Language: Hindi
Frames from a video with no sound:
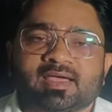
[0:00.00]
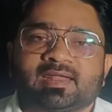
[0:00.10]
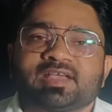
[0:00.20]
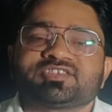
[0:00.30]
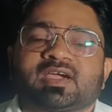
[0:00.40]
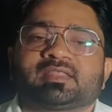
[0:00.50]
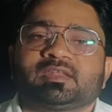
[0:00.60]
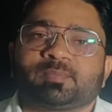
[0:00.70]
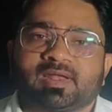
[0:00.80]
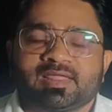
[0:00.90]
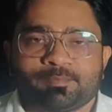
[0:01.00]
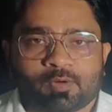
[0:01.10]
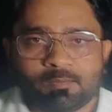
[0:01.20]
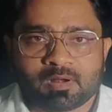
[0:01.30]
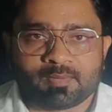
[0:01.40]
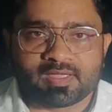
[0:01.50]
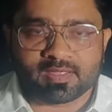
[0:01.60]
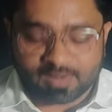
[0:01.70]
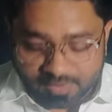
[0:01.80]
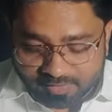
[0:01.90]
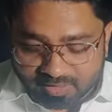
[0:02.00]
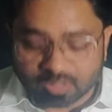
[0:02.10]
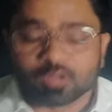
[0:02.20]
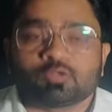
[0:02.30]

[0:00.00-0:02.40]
कहना है चार दिन पहले ये प्रॉब्लम आई है ठीक है